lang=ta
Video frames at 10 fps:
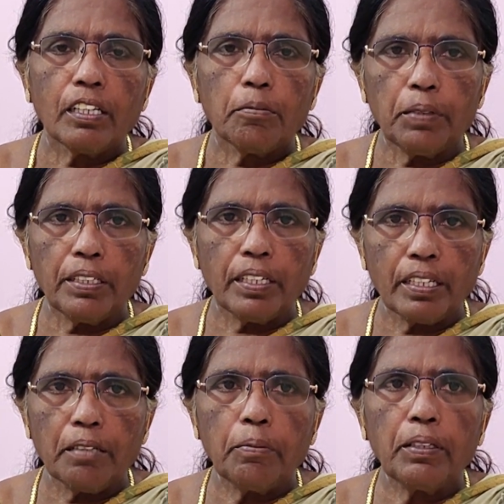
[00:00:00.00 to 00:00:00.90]
இப்படி
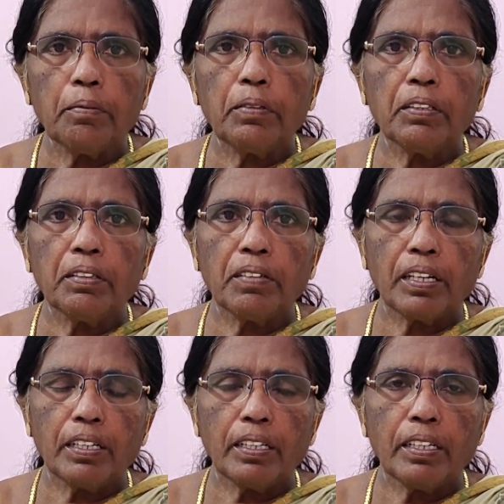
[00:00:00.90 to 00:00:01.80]
நிறைய பேர் இப்படி இந்த
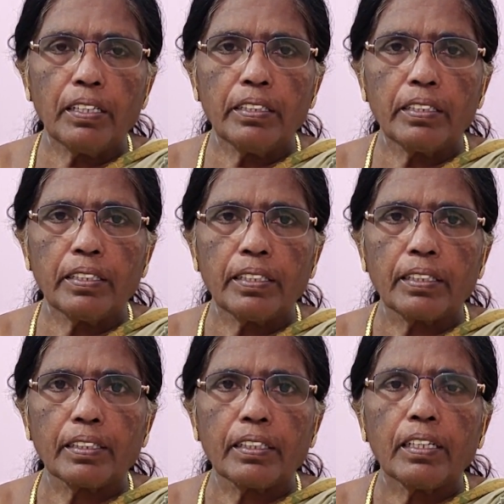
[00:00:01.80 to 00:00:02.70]
வேலைகளெல்லாம்
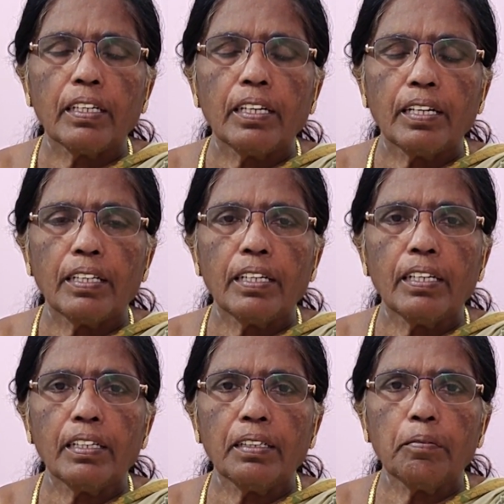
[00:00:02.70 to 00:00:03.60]
செய்கிறாங்க
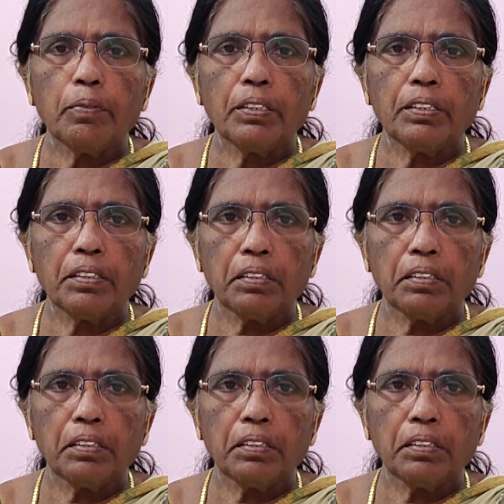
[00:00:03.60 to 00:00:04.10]
அதனால் இப்படி